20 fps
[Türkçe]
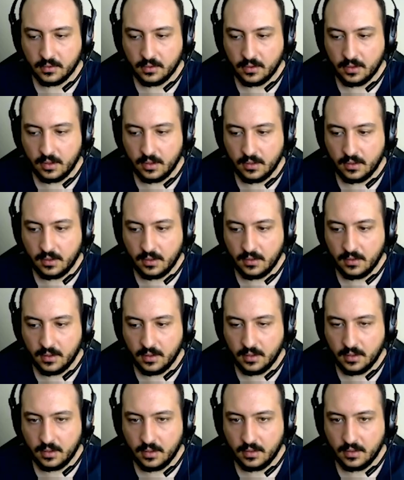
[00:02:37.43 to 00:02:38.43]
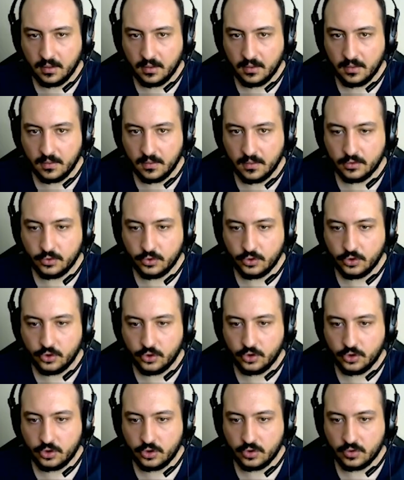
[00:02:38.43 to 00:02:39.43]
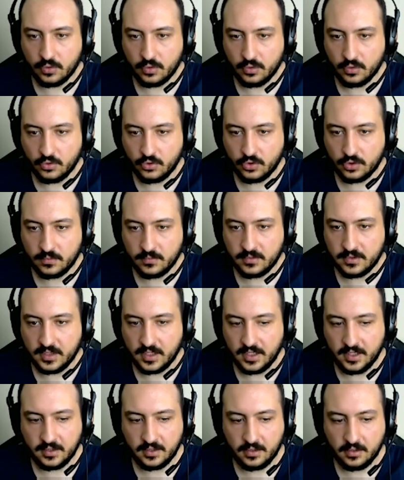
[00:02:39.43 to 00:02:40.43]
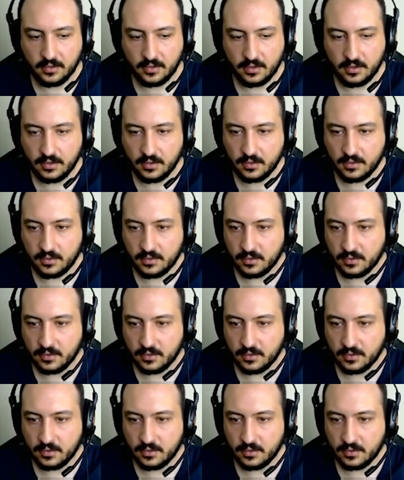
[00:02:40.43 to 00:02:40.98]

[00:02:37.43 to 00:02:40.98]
Oo, şş, oluşum sakin ol.